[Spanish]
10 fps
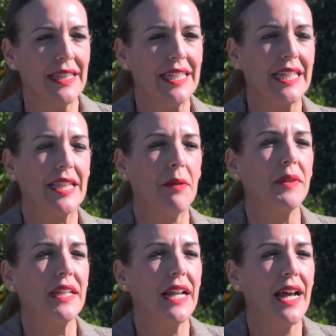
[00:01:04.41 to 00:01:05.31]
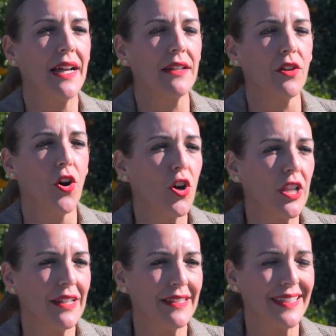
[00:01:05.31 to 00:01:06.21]
dictaminan
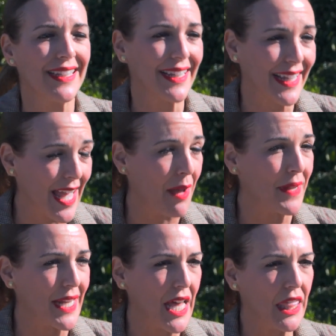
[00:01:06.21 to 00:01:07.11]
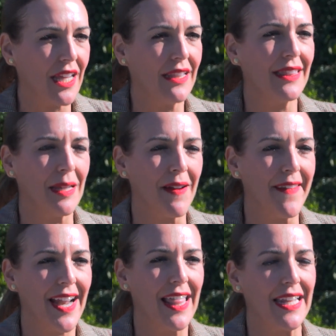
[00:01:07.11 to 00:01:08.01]
órdenes que amenazan de
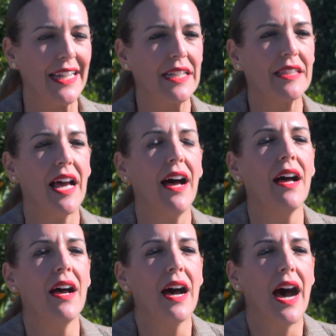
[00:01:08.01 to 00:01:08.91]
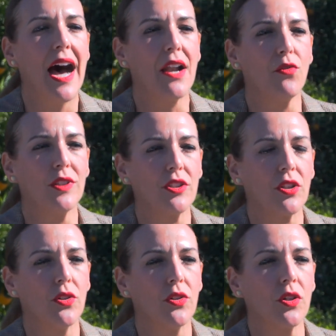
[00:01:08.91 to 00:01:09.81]
manera directa a
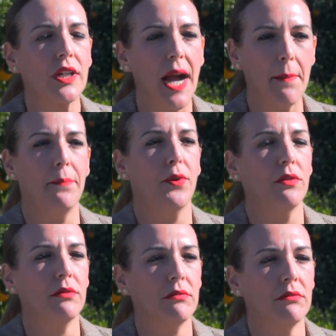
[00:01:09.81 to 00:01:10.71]
nuestro campo.